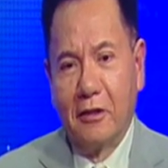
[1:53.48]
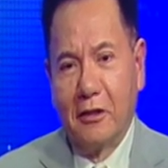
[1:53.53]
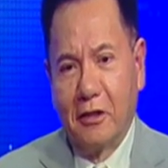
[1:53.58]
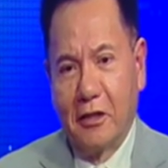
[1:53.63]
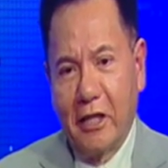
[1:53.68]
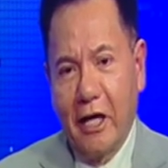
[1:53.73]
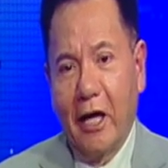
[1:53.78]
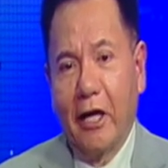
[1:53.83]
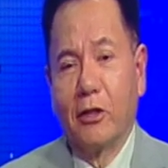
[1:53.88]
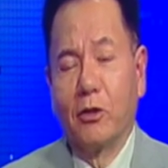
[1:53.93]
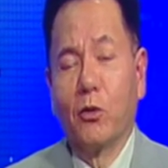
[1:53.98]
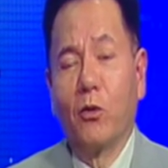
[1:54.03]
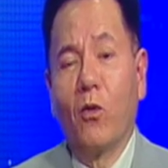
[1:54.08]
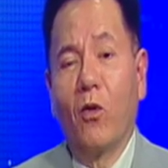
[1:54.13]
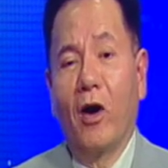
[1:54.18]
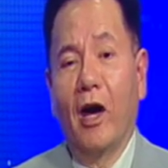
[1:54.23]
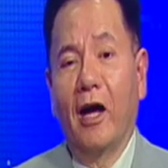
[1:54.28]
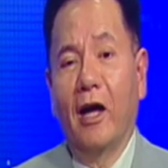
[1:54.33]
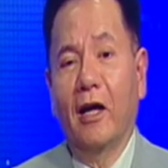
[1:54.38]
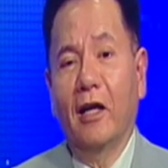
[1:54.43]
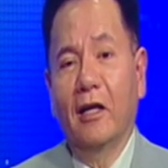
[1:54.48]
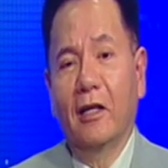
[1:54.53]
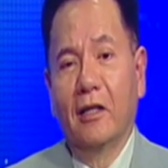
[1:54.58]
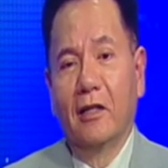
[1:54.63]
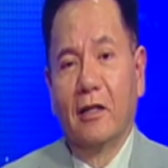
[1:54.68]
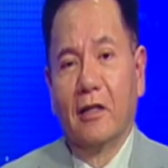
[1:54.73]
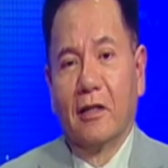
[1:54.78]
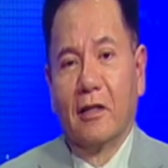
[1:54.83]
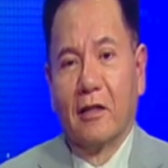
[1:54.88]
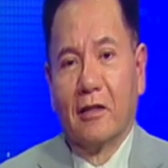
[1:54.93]
trẻ trung hóa
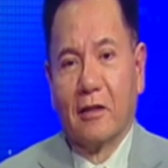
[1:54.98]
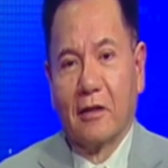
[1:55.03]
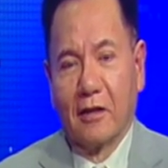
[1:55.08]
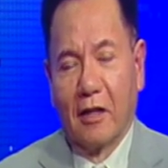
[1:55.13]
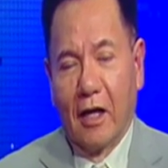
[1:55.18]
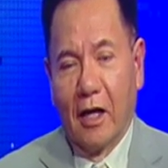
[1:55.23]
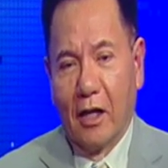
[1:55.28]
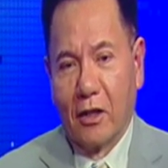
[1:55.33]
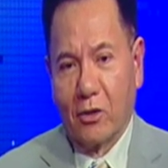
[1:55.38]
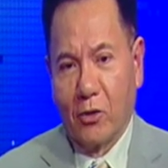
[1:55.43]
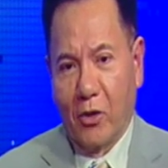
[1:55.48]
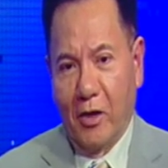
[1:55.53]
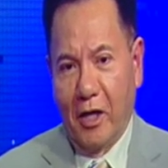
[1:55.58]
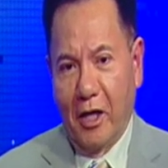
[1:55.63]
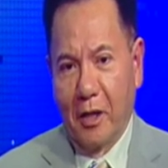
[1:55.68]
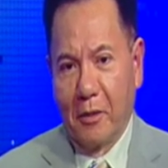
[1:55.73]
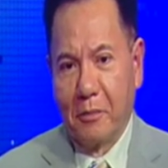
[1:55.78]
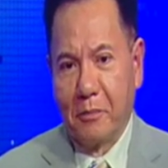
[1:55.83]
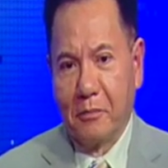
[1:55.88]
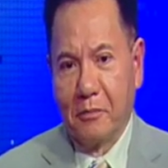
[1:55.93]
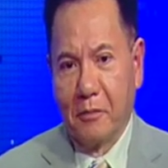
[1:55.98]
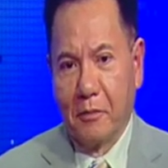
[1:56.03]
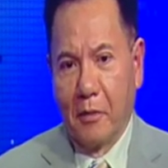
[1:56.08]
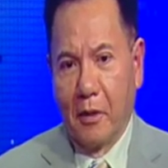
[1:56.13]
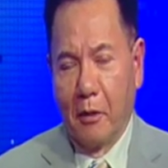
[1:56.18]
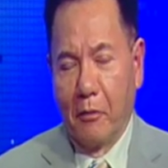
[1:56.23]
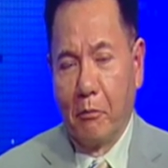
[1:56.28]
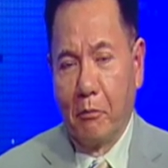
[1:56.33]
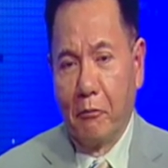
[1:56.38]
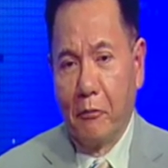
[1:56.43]
à, tổ hợp mà
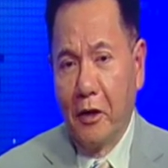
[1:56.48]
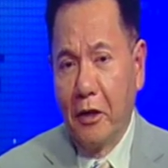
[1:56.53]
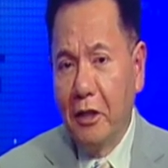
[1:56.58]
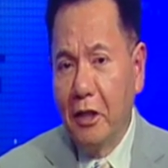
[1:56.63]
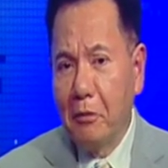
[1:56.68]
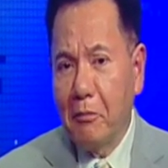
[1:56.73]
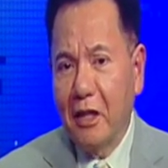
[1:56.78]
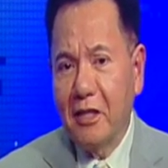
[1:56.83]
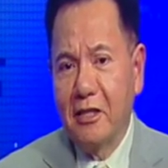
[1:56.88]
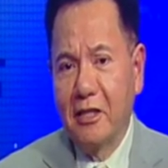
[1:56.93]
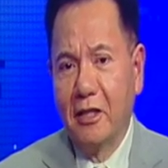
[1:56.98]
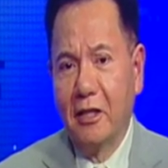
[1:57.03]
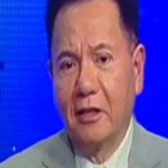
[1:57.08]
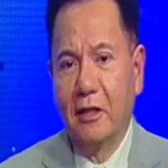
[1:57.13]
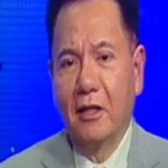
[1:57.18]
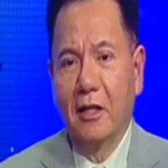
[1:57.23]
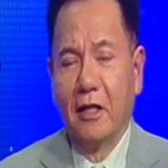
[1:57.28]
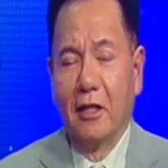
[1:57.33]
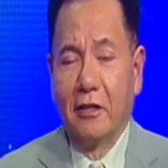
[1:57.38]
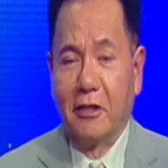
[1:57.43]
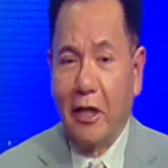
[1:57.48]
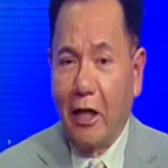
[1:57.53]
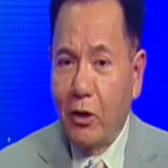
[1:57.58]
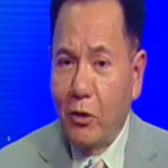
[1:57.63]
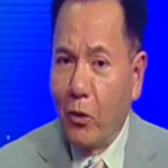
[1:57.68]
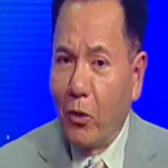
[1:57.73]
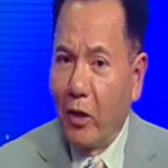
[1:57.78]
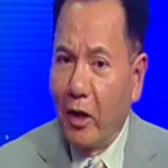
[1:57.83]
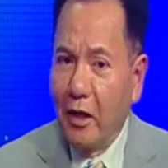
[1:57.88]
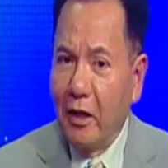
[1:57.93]
với những bác sĩ trẻ
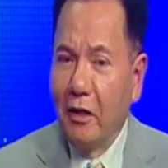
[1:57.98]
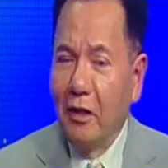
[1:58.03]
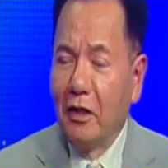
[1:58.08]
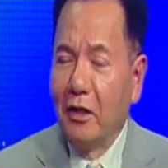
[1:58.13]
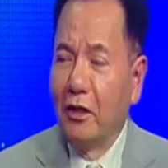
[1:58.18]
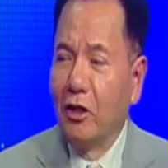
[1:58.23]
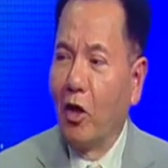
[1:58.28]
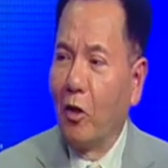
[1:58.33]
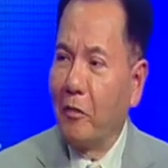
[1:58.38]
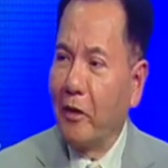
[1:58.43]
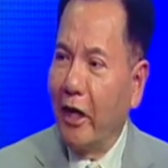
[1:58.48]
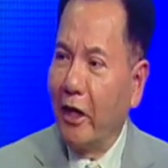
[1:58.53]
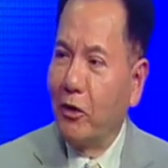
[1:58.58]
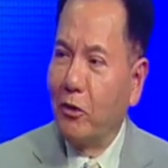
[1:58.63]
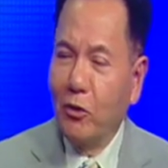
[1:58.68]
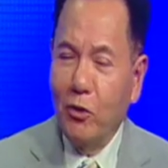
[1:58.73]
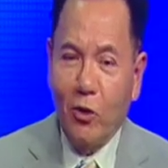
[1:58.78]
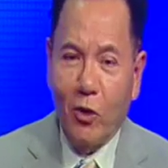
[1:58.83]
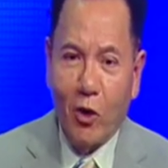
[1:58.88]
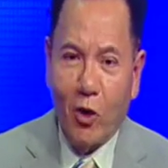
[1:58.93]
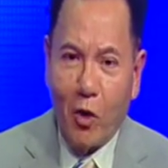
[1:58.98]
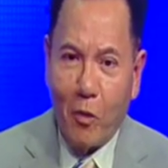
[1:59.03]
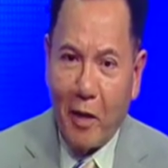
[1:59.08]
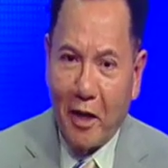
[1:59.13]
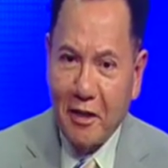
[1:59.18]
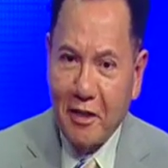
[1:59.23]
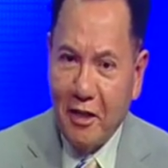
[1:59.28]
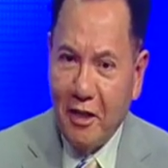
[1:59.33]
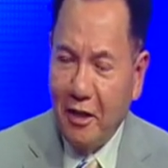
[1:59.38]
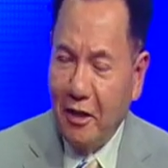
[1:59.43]
tuổi. Như hôm nay chúng tôi có
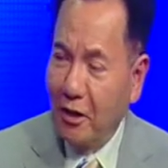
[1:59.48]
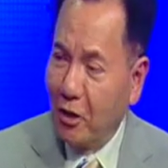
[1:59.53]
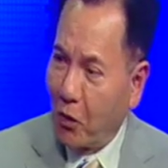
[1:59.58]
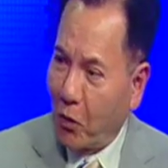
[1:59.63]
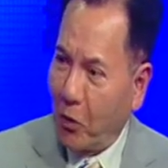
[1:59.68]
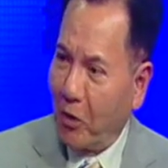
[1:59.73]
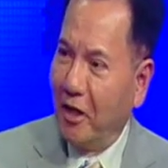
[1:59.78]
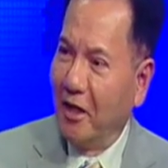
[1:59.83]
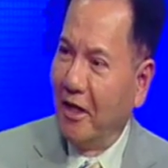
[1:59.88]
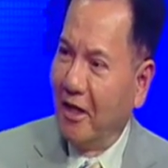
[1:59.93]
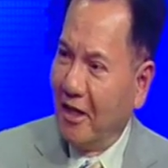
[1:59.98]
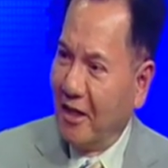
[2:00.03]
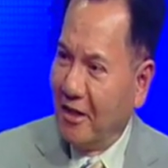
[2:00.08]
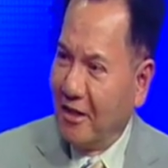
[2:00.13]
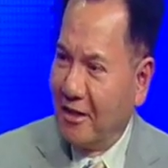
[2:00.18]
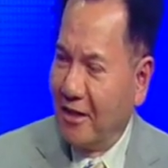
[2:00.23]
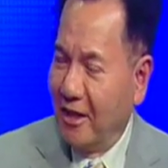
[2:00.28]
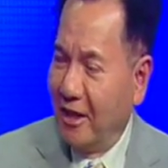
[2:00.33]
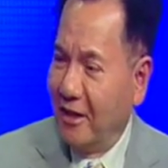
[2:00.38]
bác sĩ Hương Quy. Xin